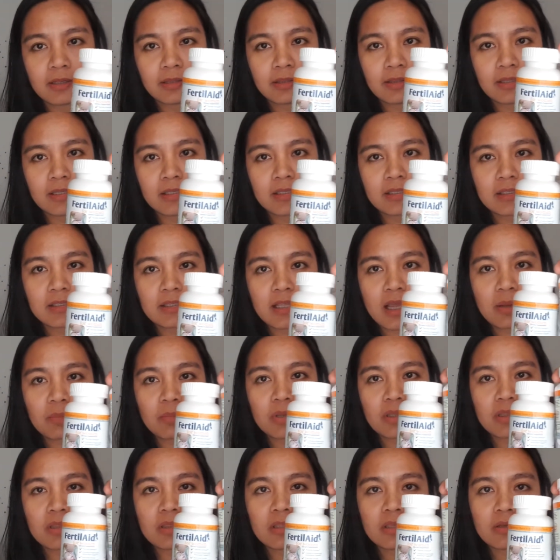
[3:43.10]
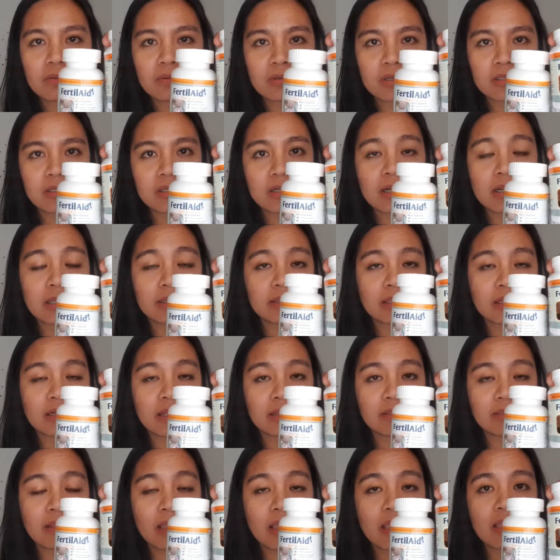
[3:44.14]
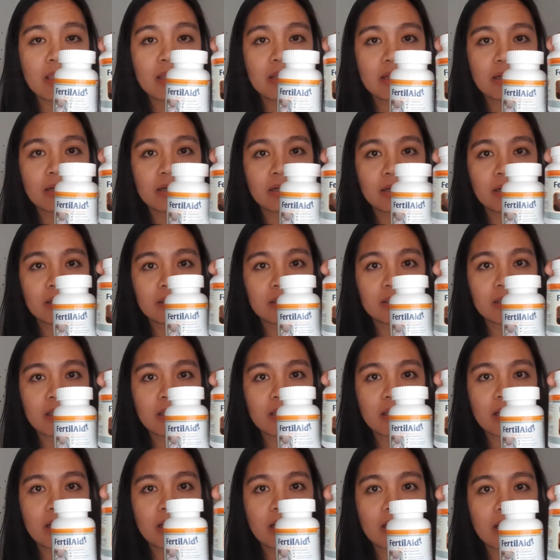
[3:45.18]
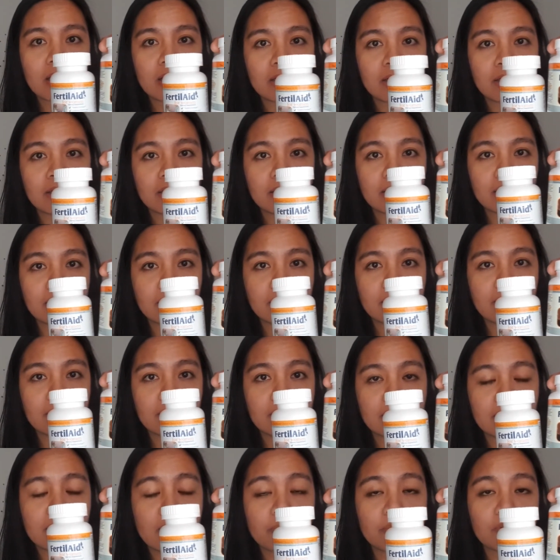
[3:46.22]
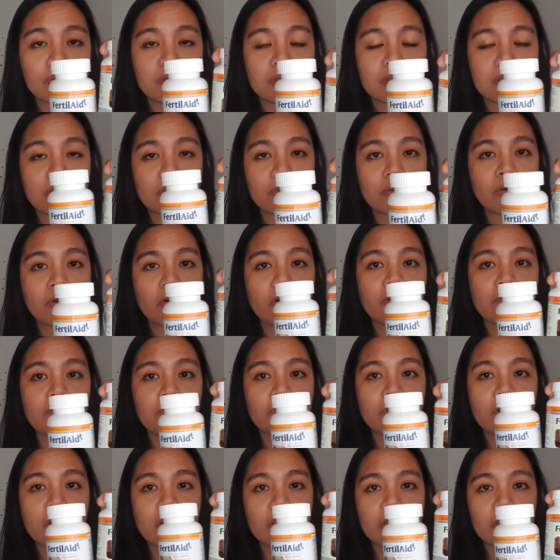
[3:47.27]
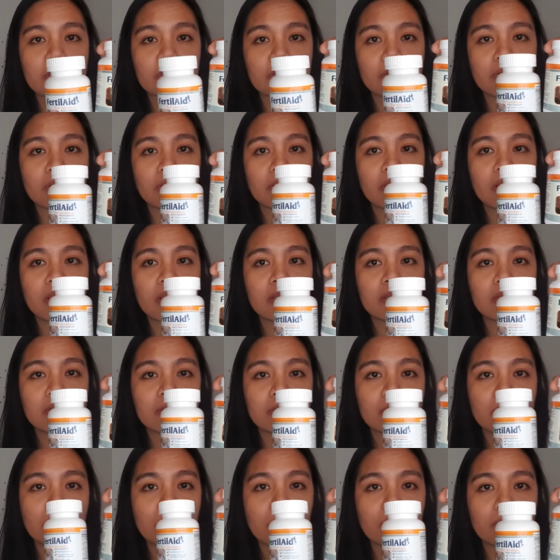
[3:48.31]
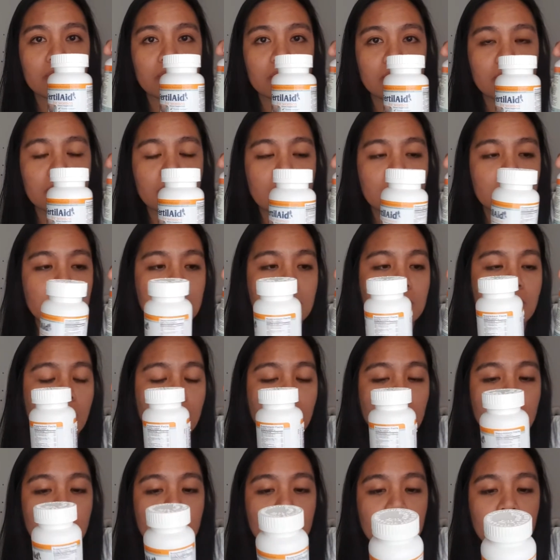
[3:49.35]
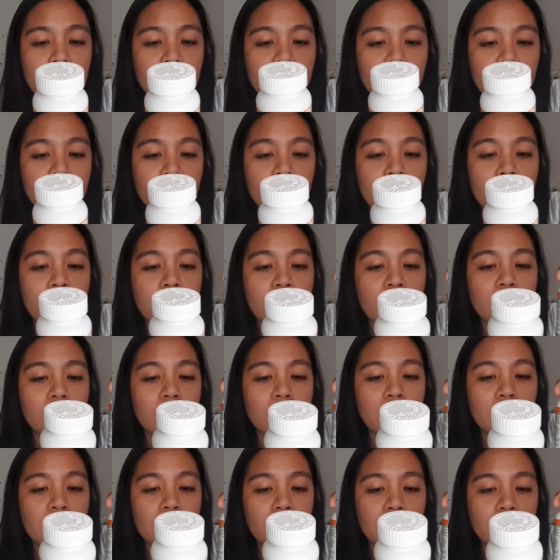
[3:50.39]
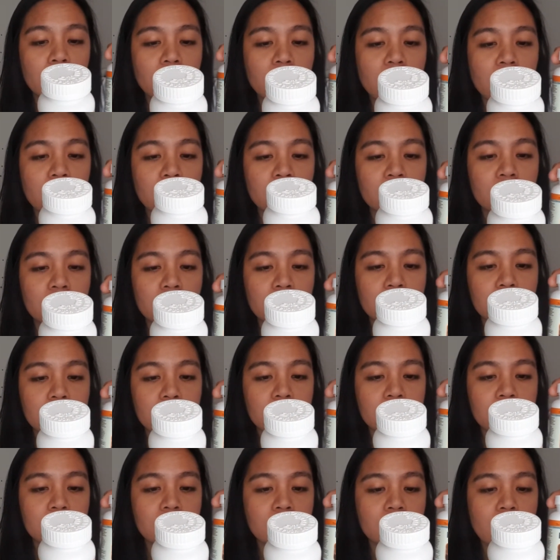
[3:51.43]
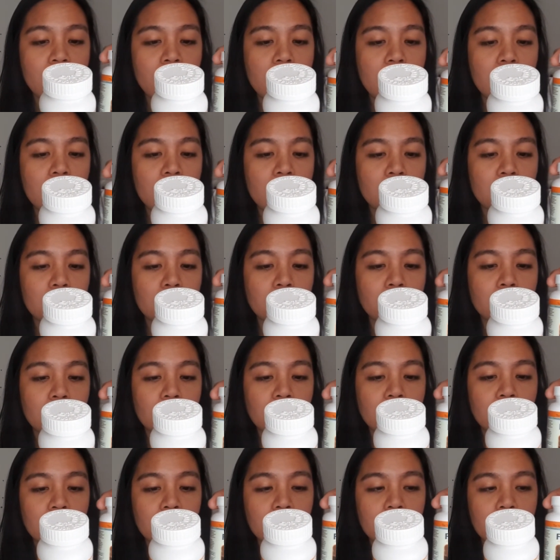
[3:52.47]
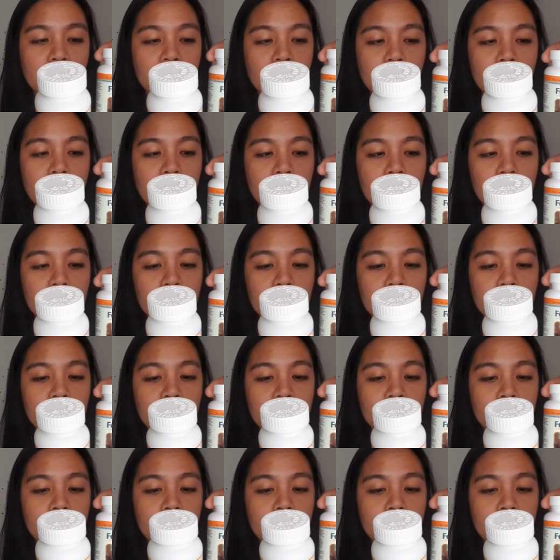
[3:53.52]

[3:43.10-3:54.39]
This time, hindi ko na sila tinitake kasi nga uh, tapos na yung ovulation days ko. So, kasi sabi dito, you have to stop uh, and